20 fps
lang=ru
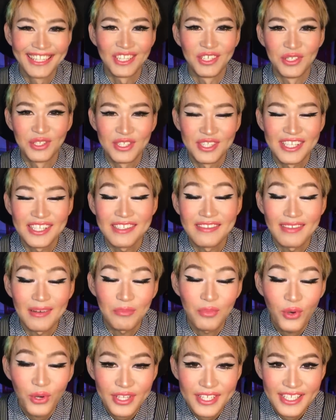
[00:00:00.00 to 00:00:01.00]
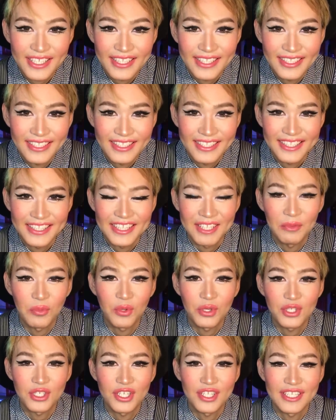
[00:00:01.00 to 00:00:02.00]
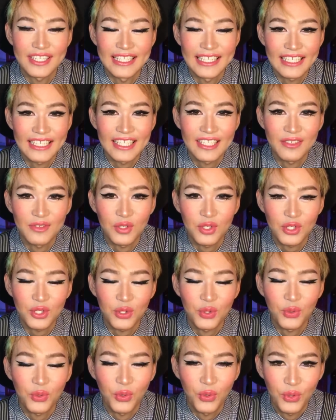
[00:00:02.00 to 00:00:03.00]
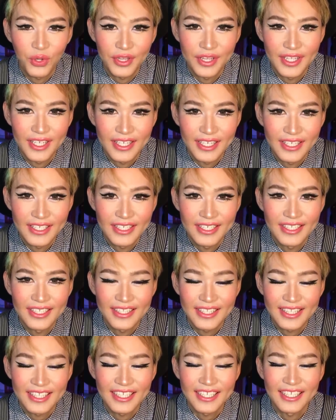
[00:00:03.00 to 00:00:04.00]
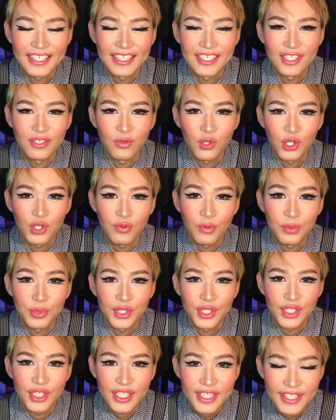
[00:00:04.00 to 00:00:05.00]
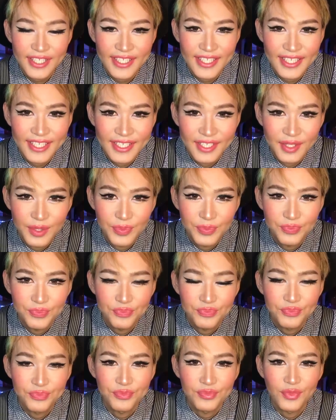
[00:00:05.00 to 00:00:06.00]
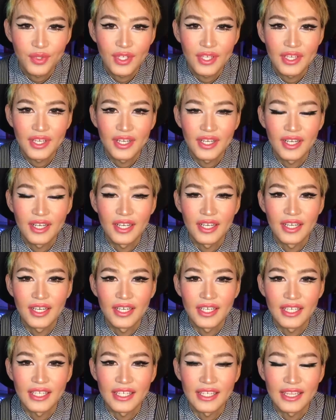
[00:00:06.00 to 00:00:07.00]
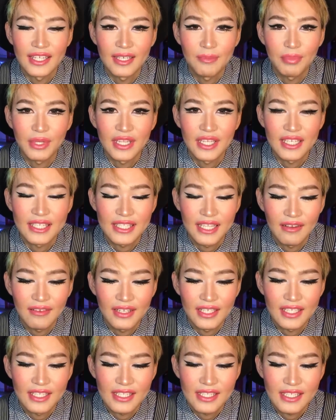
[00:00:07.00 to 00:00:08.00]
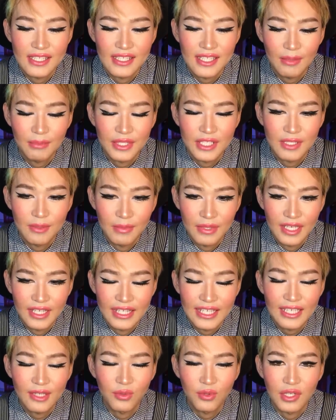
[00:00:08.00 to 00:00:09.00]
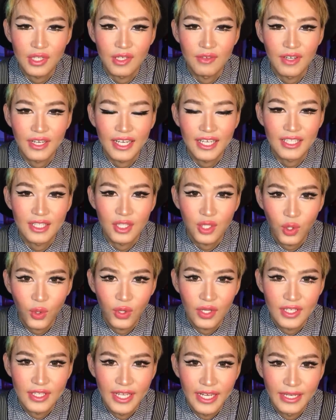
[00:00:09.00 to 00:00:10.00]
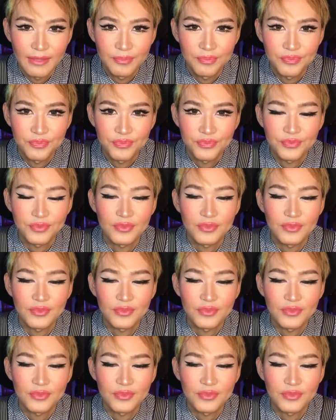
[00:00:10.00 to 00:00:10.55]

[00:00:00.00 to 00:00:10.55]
То есть ты свободен, ты можешь делать все, что угодно. Ты живешь в общежитии, и ты предоставлен сам себе, нет вот этого контроля, да.